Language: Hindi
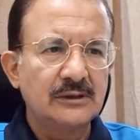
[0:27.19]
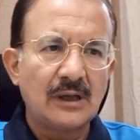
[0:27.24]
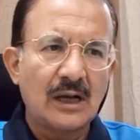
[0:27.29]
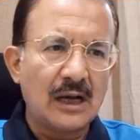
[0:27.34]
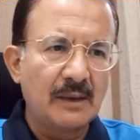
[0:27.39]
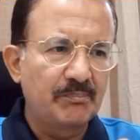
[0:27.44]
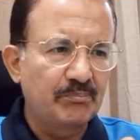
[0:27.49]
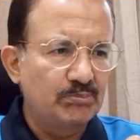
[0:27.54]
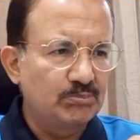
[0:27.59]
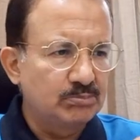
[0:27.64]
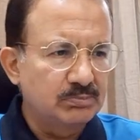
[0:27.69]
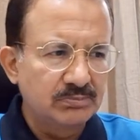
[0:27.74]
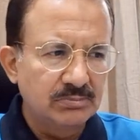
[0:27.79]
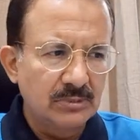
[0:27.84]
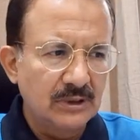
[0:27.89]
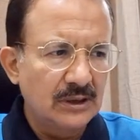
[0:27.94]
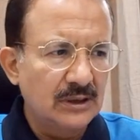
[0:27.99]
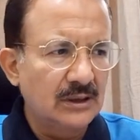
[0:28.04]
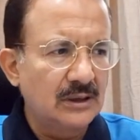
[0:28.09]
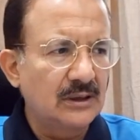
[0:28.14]
आप
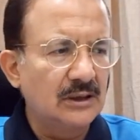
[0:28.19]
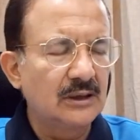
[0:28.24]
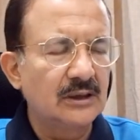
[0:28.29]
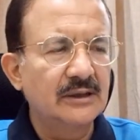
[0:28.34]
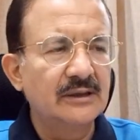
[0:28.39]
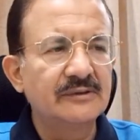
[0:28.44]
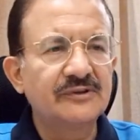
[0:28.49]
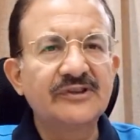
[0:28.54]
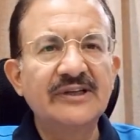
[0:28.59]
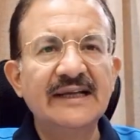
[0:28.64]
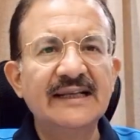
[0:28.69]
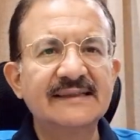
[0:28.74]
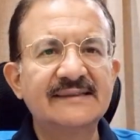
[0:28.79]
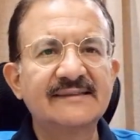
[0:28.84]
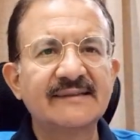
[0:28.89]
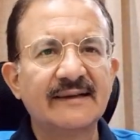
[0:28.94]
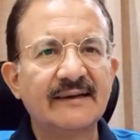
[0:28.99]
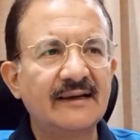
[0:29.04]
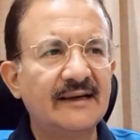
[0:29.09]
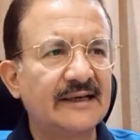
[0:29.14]
सेल्स
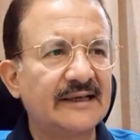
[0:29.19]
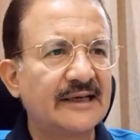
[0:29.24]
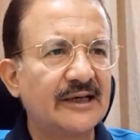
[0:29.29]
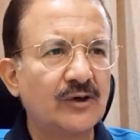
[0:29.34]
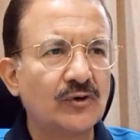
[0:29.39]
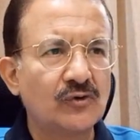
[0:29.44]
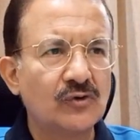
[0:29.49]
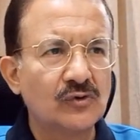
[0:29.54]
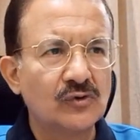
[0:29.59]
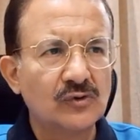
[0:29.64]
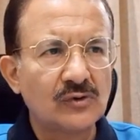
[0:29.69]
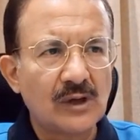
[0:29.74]
से रिलेटेड हों